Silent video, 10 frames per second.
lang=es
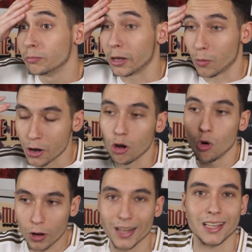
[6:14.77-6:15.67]
Pero bueno,
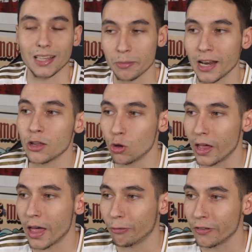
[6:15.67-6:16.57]
Lucas que también
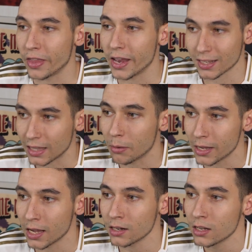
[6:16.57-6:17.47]
ayuda a defender, está
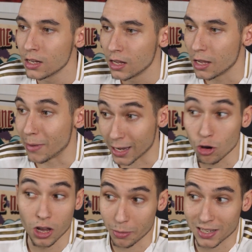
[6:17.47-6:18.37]
bien.
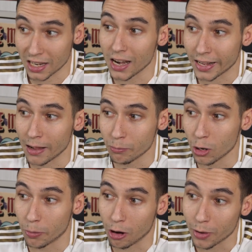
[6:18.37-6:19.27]
Imagino que iba a ser el
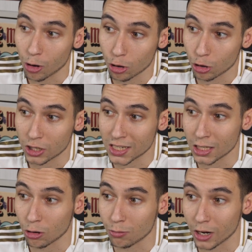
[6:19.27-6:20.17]
cambio, pero a lo mejor Gross ha
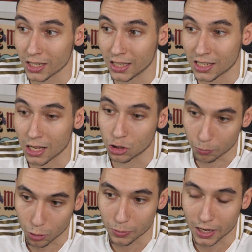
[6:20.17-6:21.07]
sentido con molestias ha
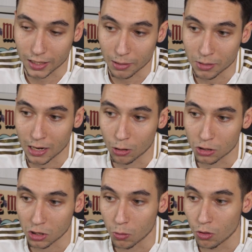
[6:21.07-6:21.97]
dicho, pues venga, también hago
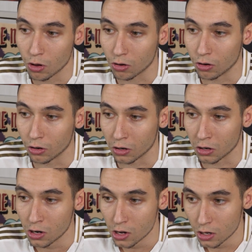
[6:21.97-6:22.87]
el segundo
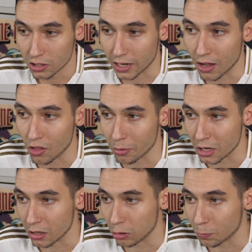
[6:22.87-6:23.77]
con sacando a
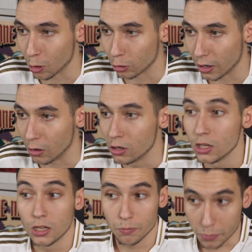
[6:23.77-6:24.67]
Vinicius por otro lado.
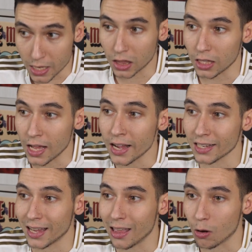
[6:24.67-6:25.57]
Bien Zidane,
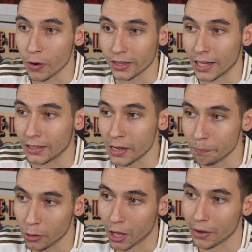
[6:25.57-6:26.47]
que se ha dado cuenta a
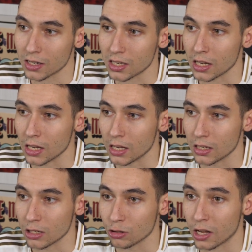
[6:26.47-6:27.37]
tiempo y a ver
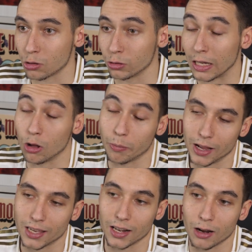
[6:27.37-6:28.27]
si, si nos da resultado. Lo que
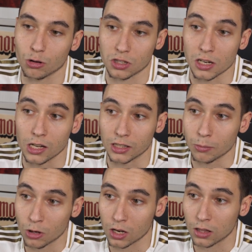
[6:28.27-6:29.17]
pasa es que, claro, sin el
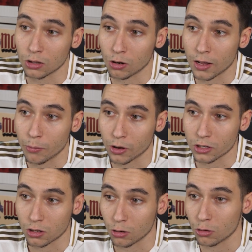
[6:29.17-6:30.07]
timón en el centro del campo que
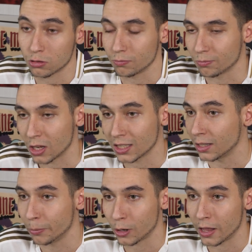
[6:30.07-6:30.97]
es Cross, que esta
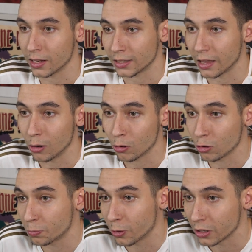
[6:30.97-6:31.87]
temporada está de
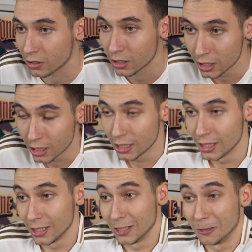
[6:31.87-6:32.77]
locos, pues...
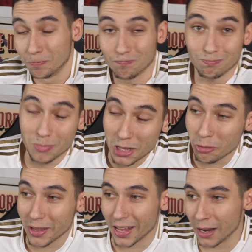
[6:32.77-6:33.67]

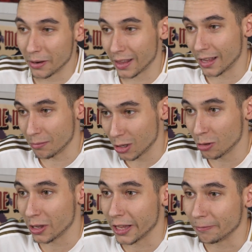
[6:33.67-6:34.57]
Miedo me da, la verdad,
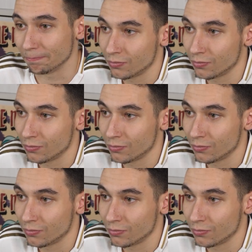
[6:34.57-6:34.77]
miedo me da.